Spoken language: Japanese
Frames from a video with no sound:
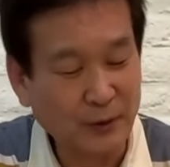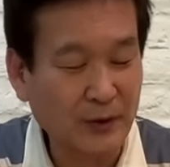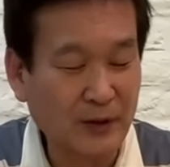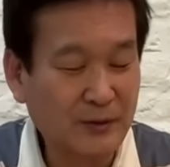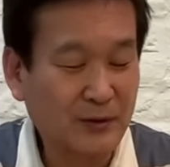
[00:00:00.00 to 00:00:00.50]
こ
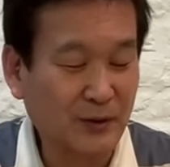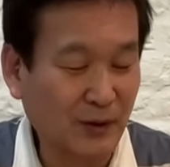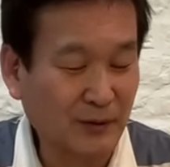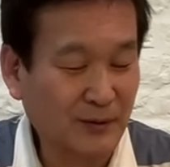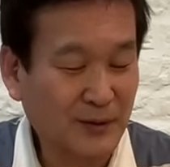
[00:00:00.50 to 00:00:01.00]
れ安いじゃ
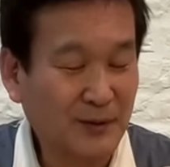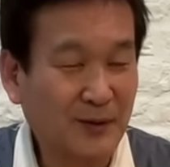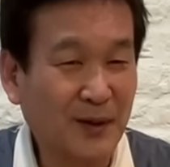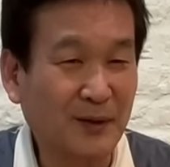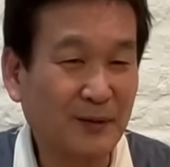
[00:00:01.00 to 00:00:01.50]
んって言っ
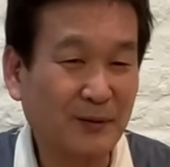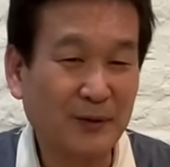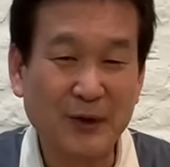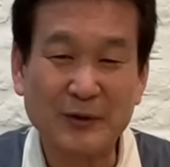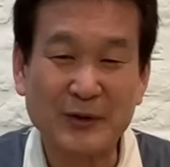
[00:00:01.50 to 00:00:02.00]
て
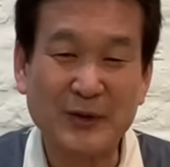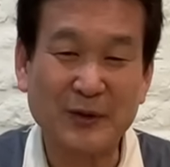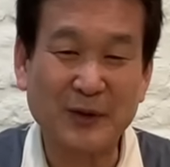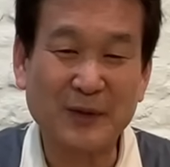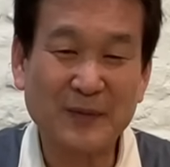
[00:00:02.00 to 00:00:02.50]
予約してた。